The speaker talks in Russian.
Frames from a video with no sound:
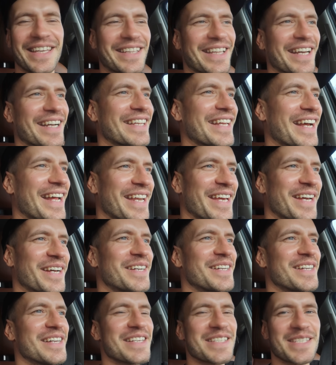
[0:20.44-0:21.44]
и так далее.
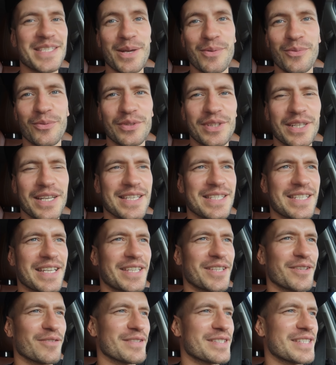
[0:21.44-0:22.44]
С самого утра
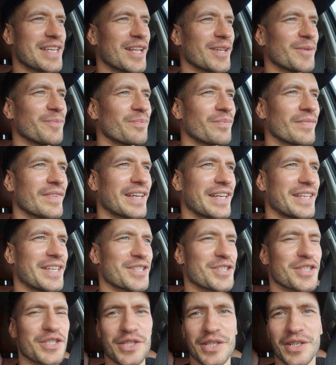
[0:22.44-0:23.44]
сходил в зал,
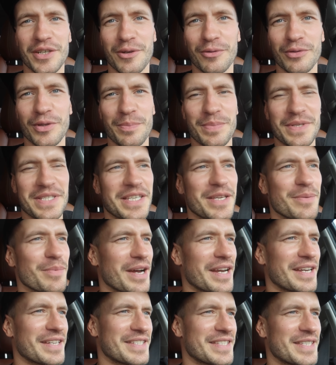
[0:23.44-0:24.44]
конечно же, круто
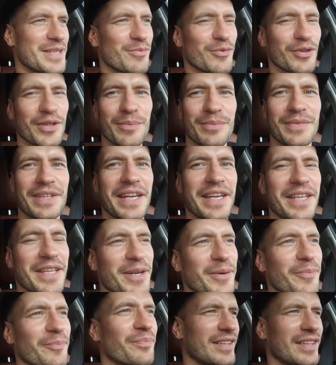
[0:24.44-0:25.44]
позанимались с Димоном,
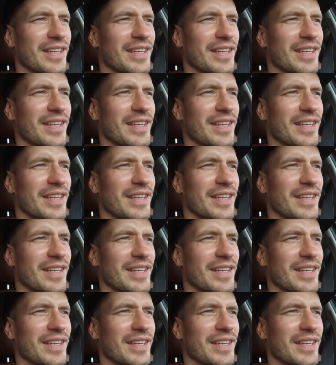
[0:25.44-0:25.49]
тренером.